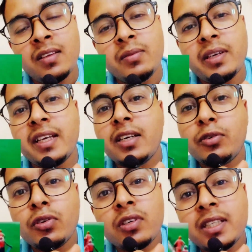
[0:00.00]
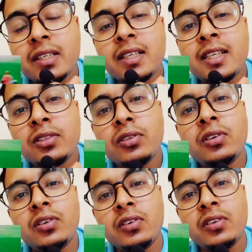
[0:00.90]
এরা ড্রোন কিনে নাই তো
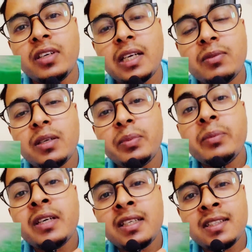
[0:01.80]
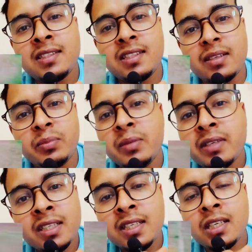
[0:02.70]
এরা মনে বিমান কিনছে বিমান
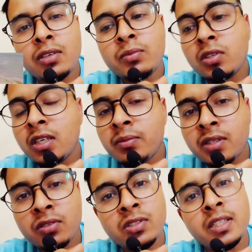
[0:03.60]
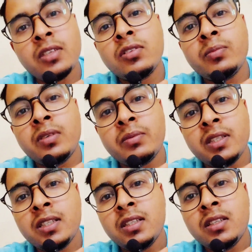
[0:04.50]
কিনলেও মনে হয় মানুষ এরকমভাবে
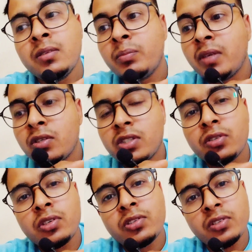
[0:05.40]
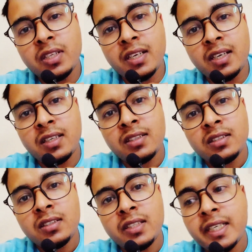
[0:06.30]
মানুষের কষ্ট দেয় না
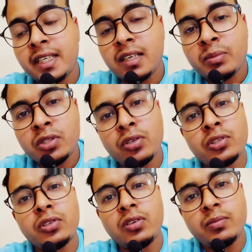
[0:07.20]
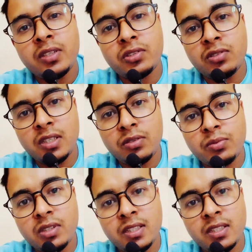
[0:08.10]
এই গ্রামে সহজ সরল মানুষগুলোর উপরে